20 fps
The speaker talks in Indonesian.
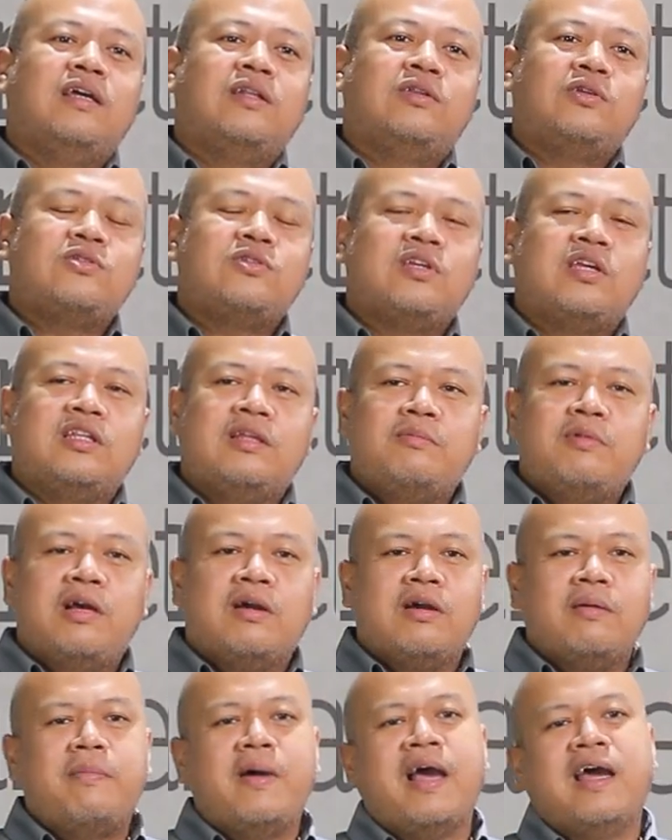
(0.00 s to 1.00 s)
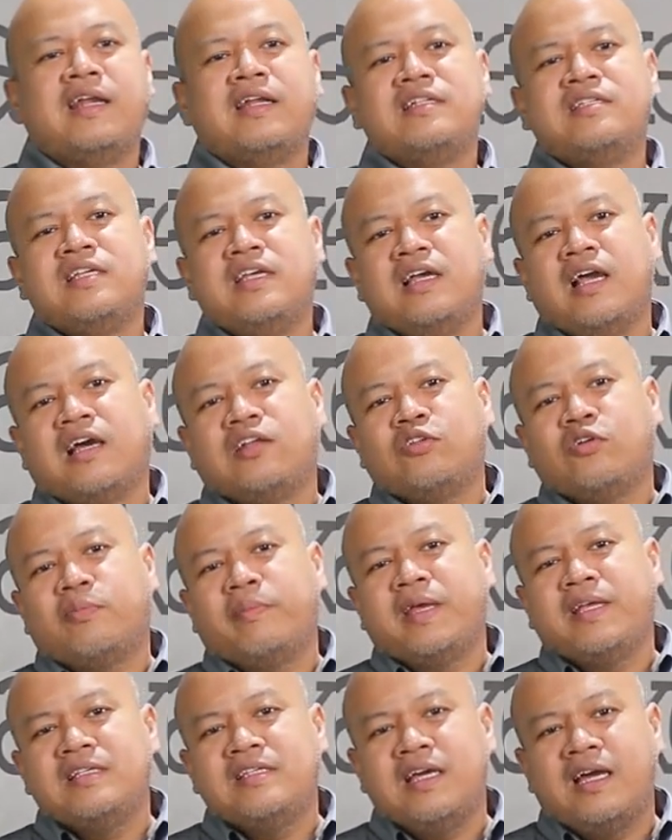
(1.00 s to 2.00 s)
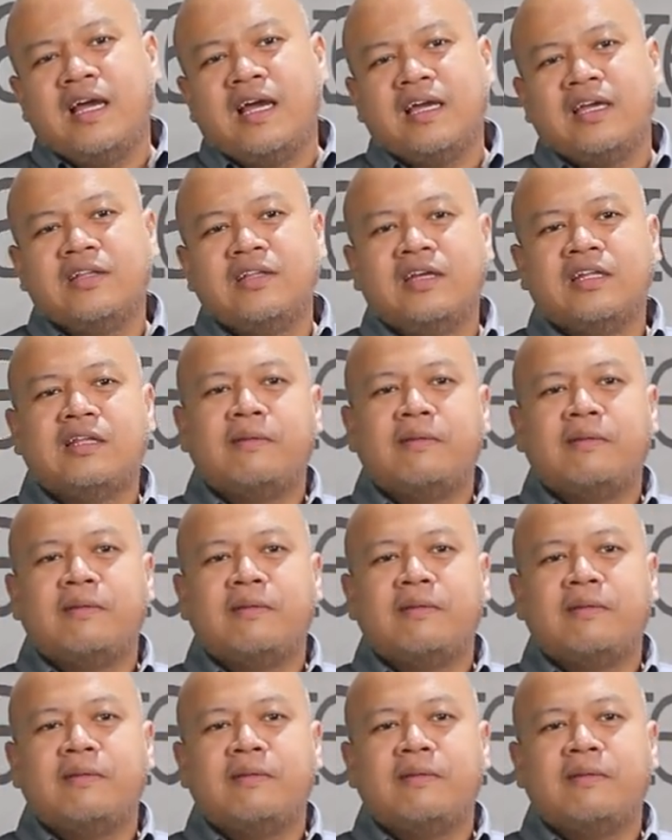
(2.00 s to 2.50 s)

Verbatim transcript: Terus kita bilang kemarin sih nggak ketok meja gitu ya.